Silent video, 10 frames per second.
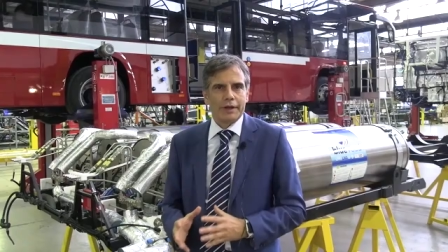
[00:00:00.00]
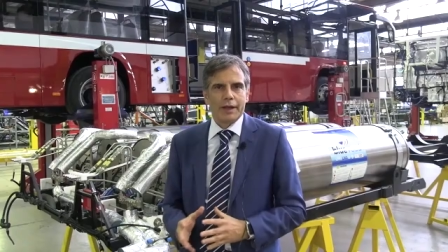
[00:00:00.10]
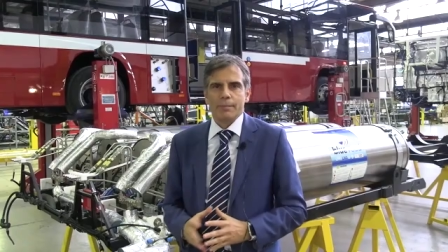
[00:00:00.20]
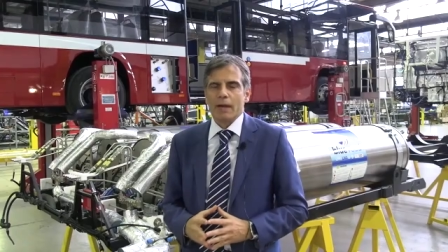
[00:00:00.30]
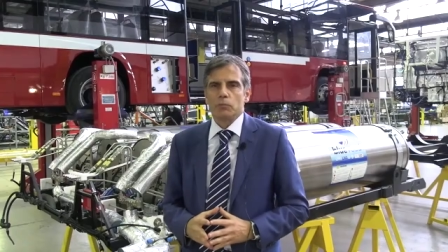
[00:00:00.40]

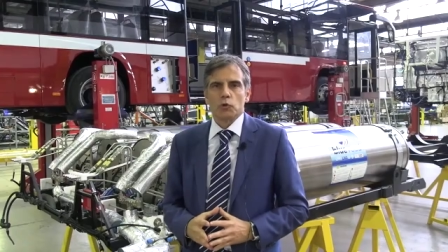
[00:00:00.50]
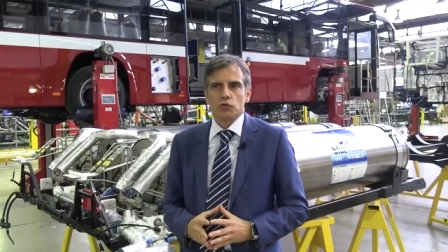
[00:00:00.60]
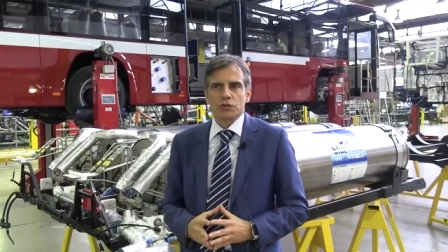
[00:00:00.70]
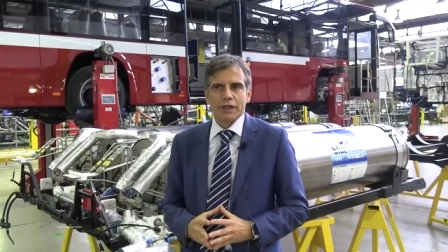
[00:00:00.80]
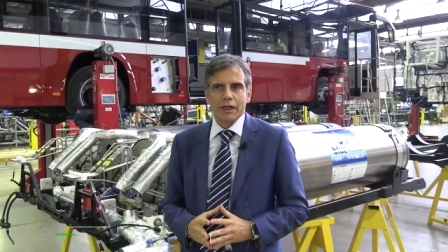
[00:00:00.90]
Ne abbiamo
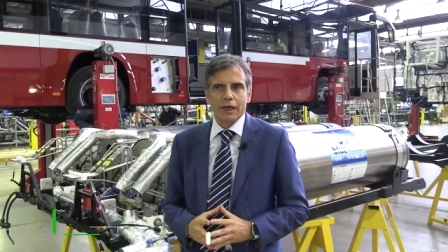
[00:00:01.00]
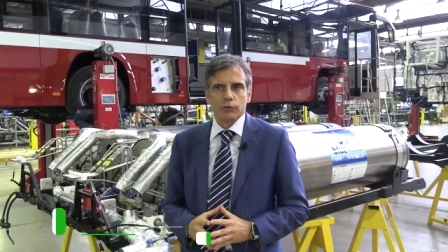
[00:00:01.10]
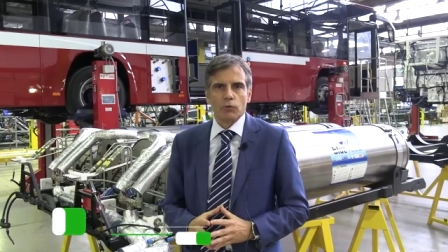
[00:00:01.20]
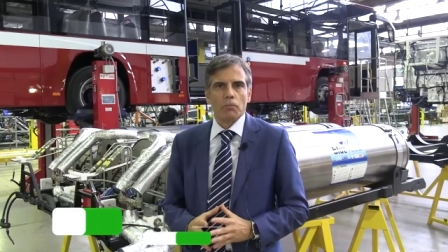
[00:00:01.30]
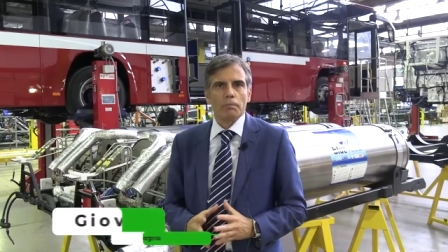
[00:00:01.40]

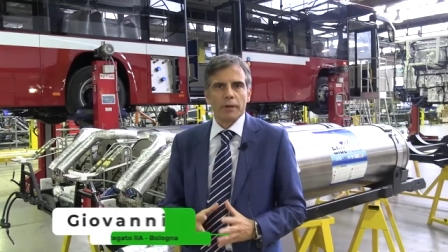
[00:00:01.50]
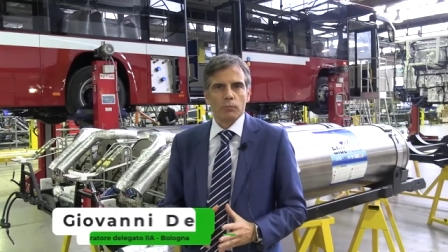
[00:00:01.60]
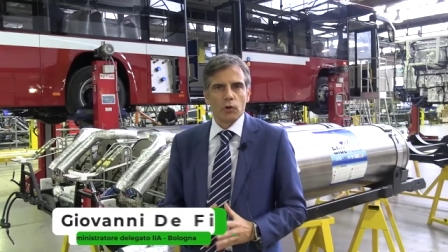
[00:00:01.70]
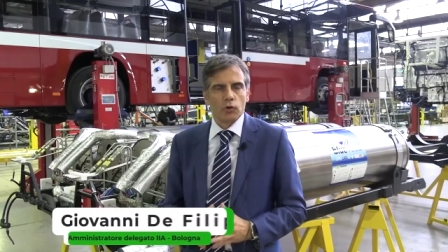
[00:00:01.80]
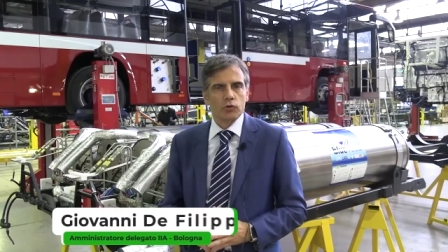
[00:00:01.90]
consegnato un
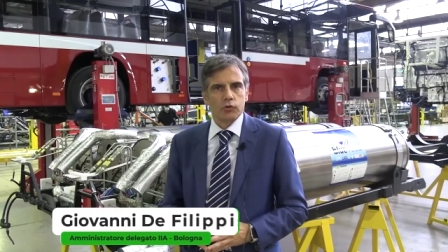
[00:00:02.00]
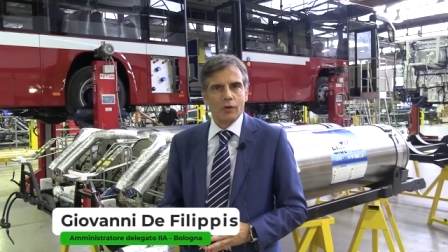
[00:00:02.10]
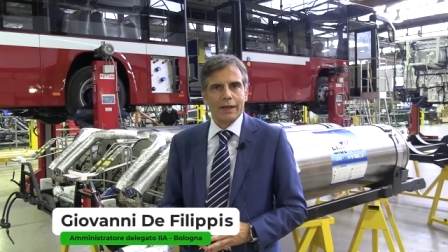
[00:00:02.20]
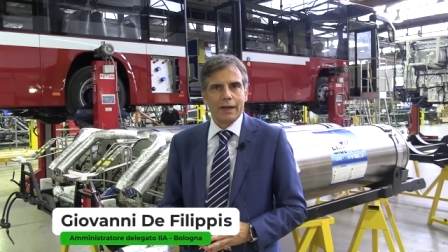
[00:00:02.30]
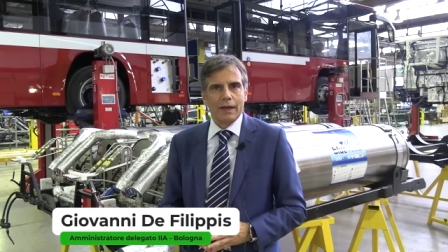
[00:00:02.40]
primo
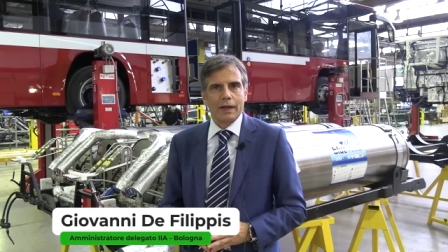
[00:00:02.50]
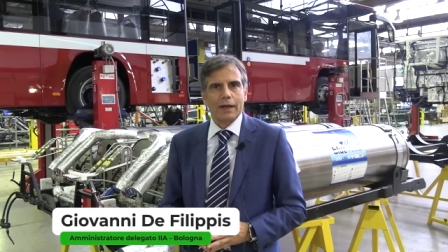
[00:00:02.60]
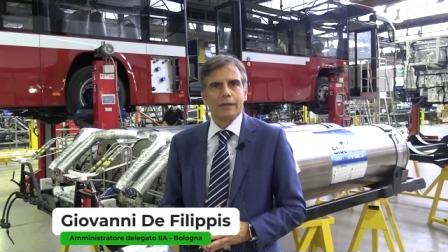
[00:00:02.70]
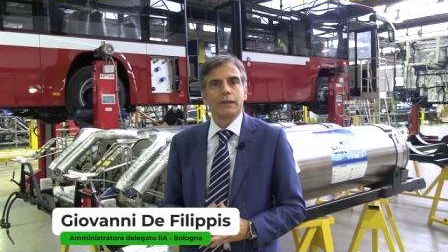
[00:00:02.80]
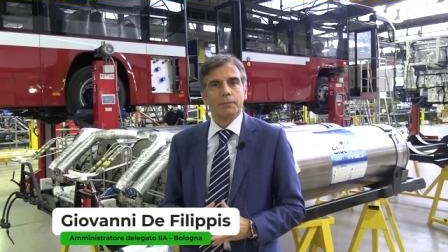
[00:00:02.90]
lotto
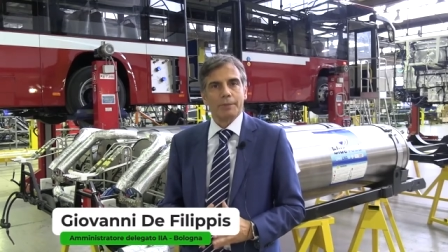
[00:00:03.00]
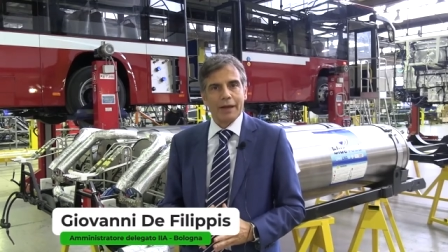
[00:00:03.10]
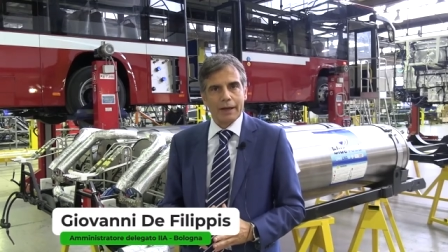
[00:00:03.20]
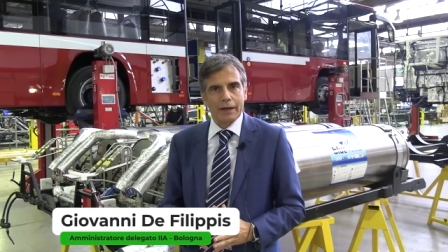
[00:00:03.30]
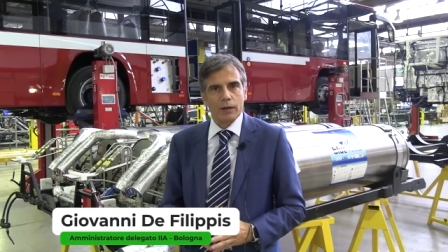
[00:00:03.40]
alla
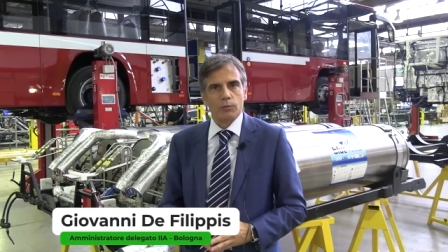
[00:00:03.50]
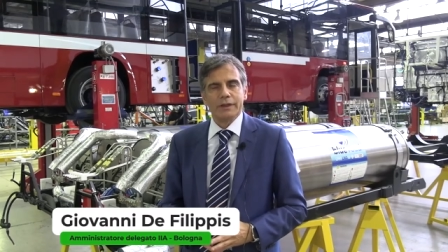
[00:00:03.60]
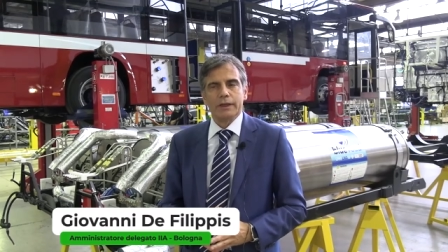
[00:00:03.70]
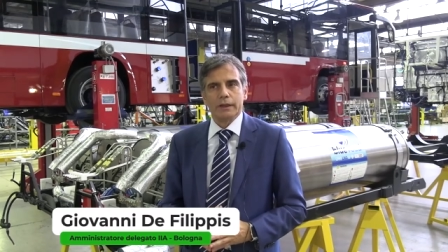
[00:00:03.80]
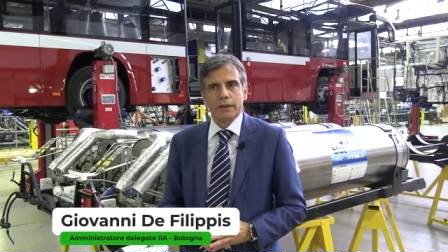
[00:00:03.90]
Tiper,
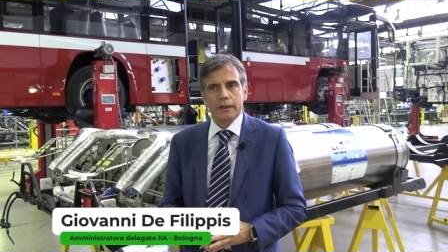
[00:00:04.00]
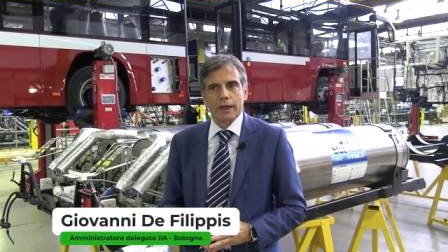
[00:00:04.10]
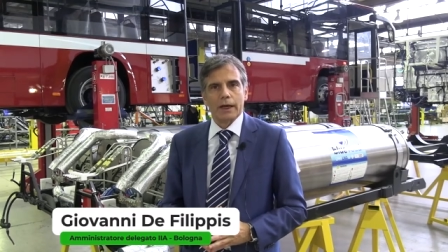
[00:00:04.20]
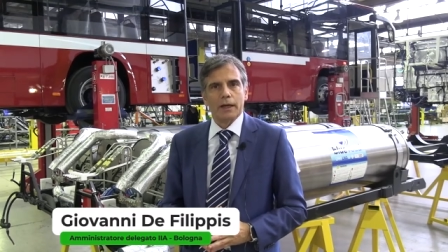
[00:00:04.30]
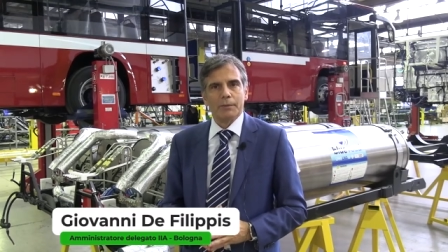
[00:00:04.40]
quindi in
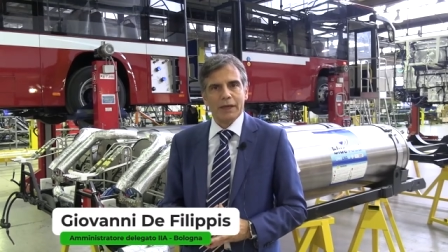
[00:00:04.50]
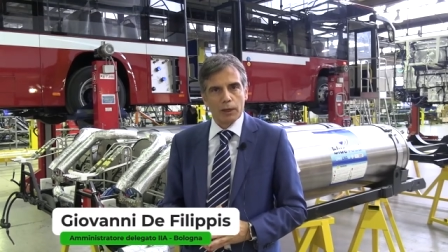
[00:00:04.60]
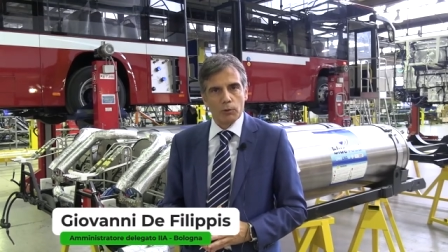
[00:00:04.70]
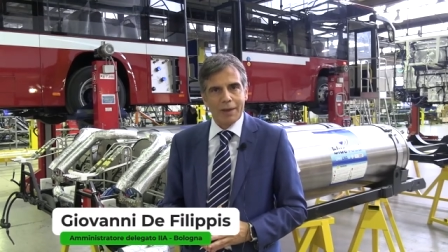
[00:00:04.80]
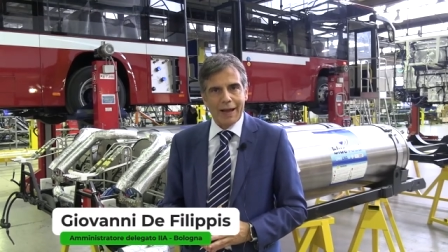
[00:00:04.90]
Emilia
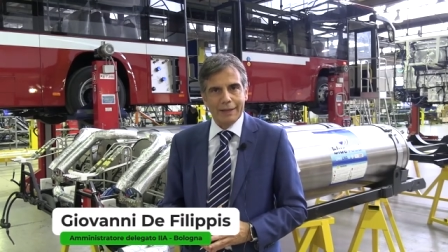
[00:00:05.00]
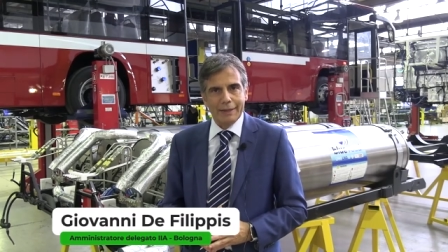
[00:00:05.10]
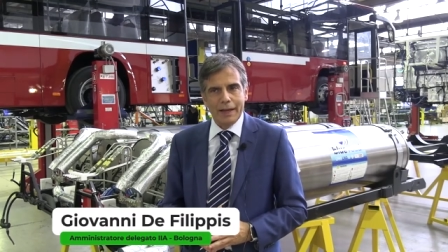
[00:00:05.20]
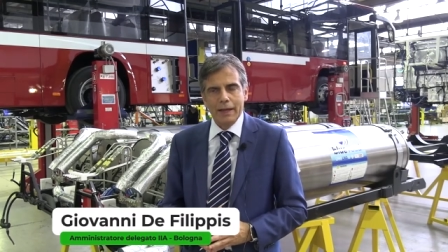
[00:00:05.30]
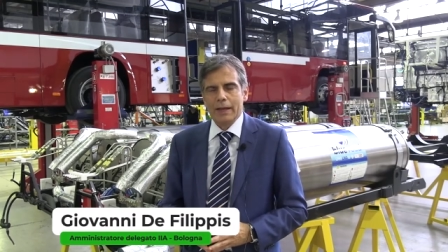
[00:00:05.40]

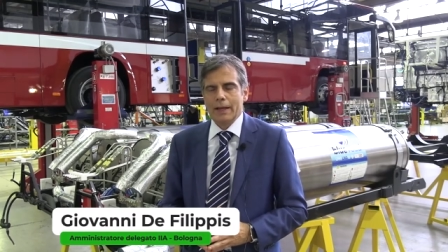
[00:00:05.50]
Romagna